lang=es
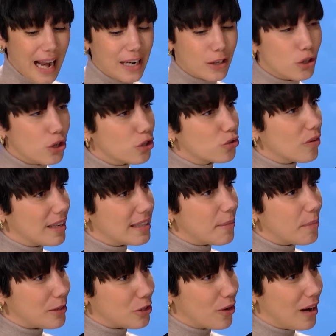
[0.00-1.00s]
las dos unas
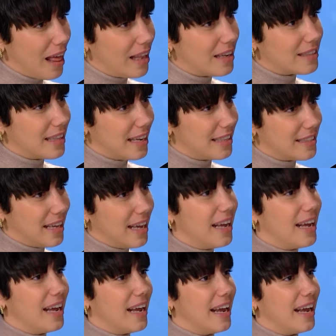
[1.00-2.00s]
apasionadas de
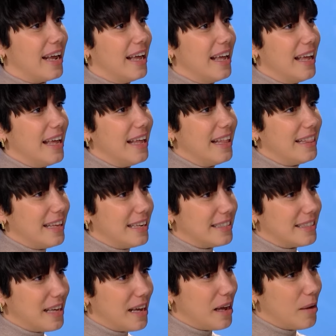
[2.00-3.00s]
este, de
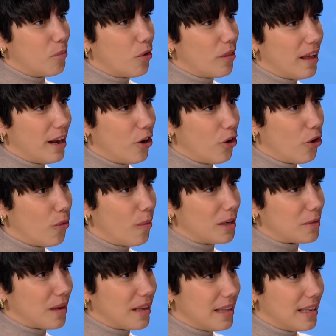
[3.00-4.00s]
este modelo, o
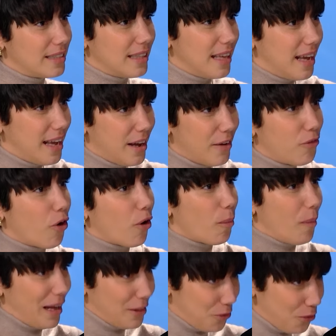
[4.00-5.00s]
más bien de este
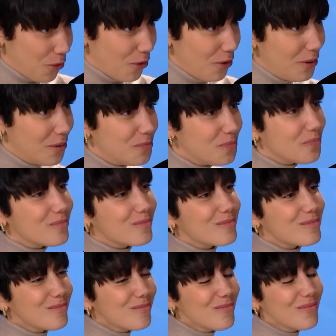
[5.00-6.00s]
formato, ¿no?
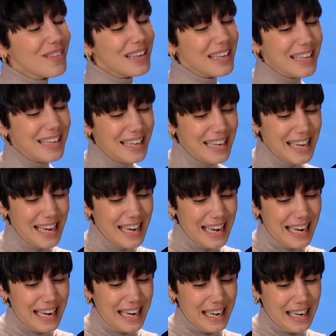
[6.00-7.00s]
Un montón.
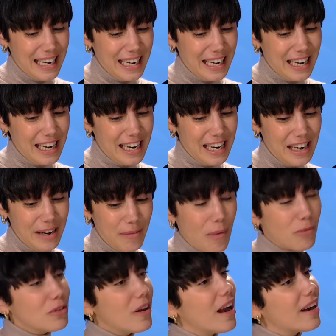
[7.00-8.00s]
Y
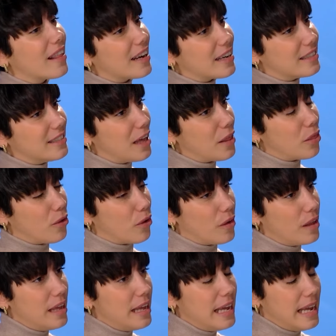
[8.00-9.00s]
vamos a hablar de
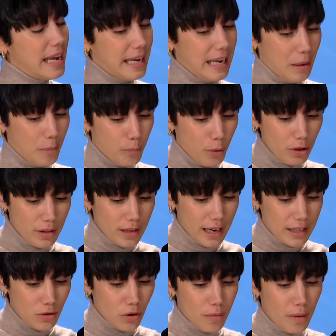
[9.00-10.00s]
rechazo. Y el
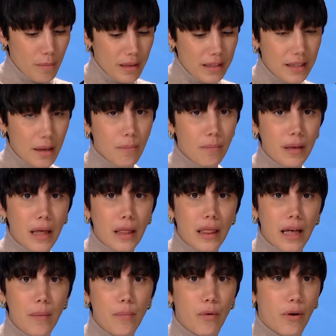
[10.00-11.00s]
podcast normalmente
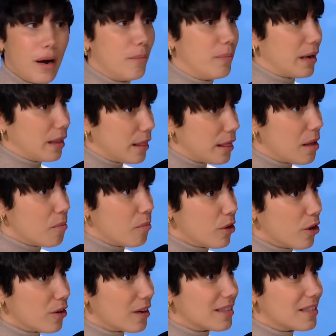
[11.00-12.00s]
empieza por el
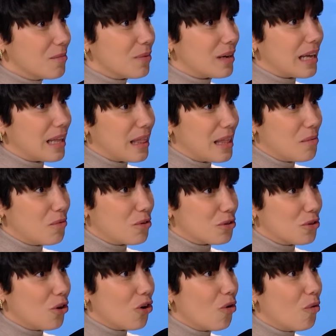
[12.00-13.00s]
principio, que siempre
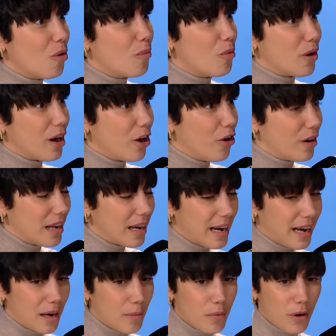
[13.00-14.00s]
decimos, ¿no? Como por el
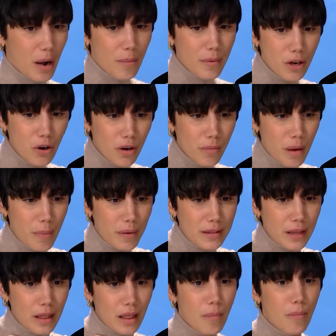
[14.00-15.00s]
origen. Pero a mí hoy me
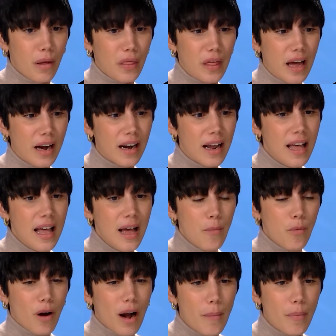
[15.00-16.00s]
apetece empezar
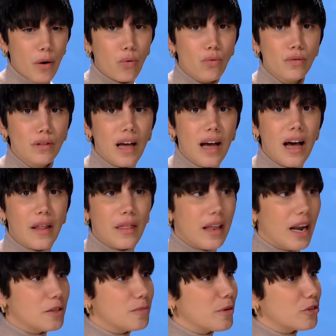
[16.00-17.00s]
por la pregunta
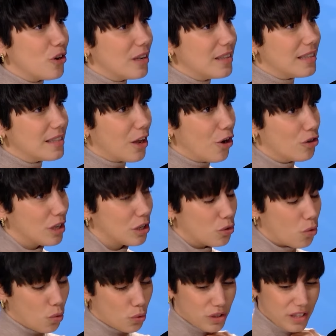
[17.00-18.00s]
hacia las personitas que nos
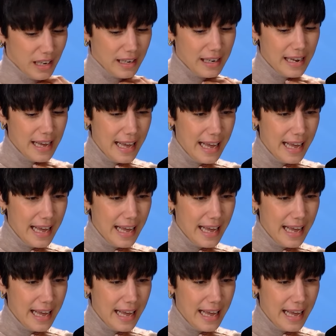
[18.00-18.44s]
escuchan.